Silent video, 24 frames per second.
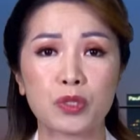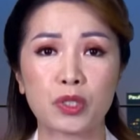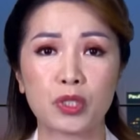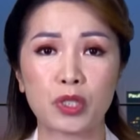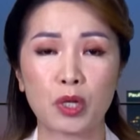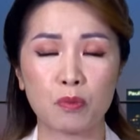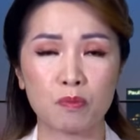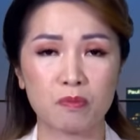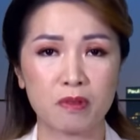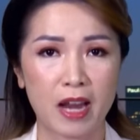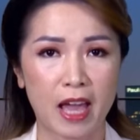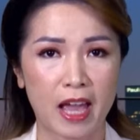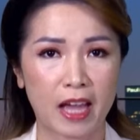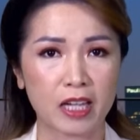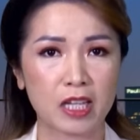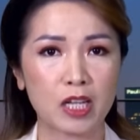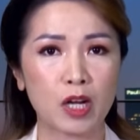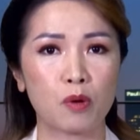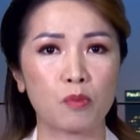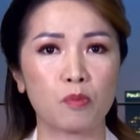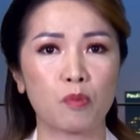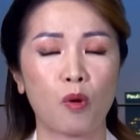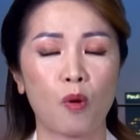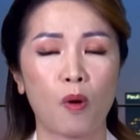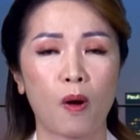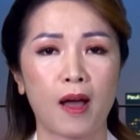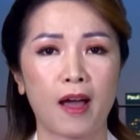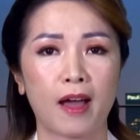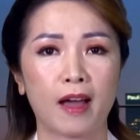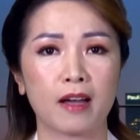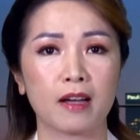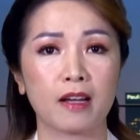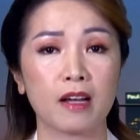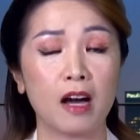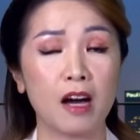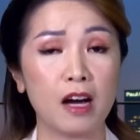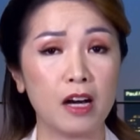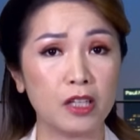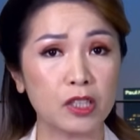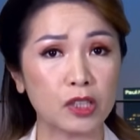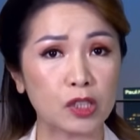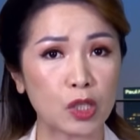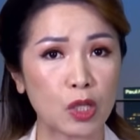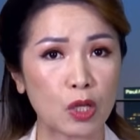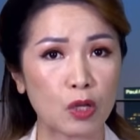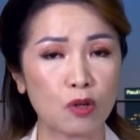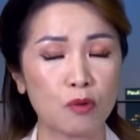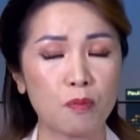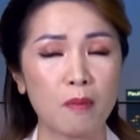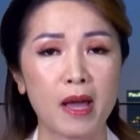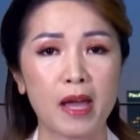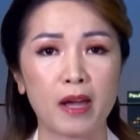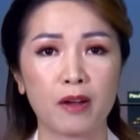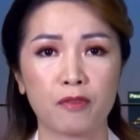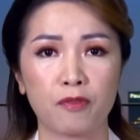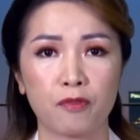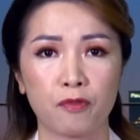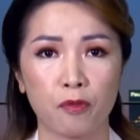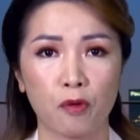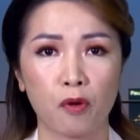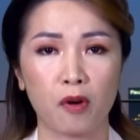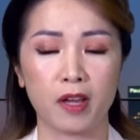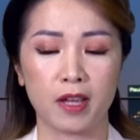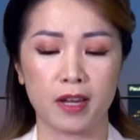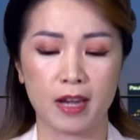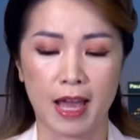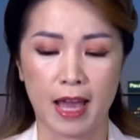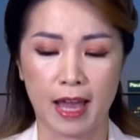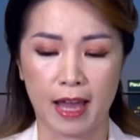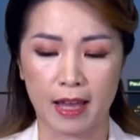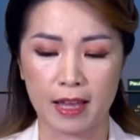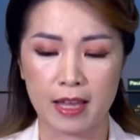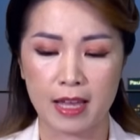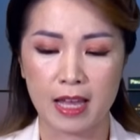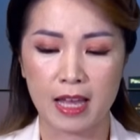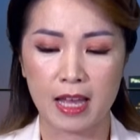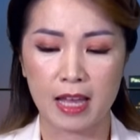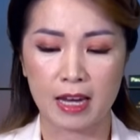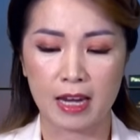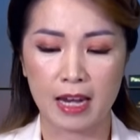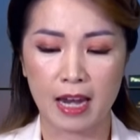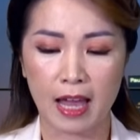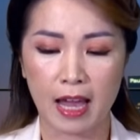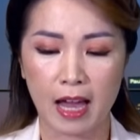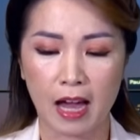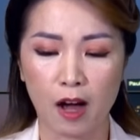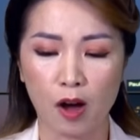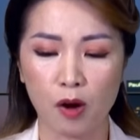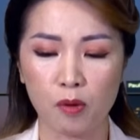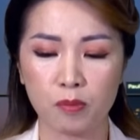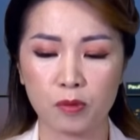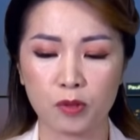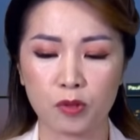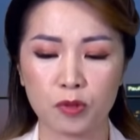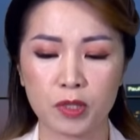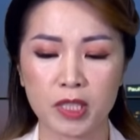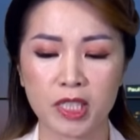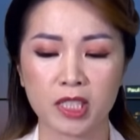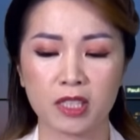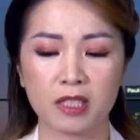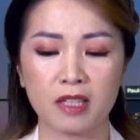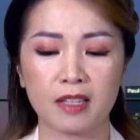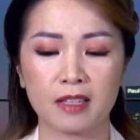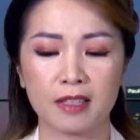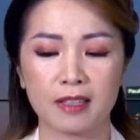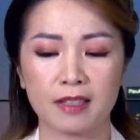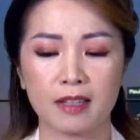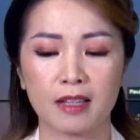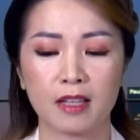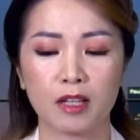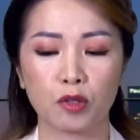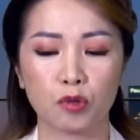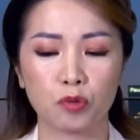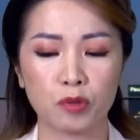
trong đảng Cộng Hòa ở tiểu bang Florida là ông Christian,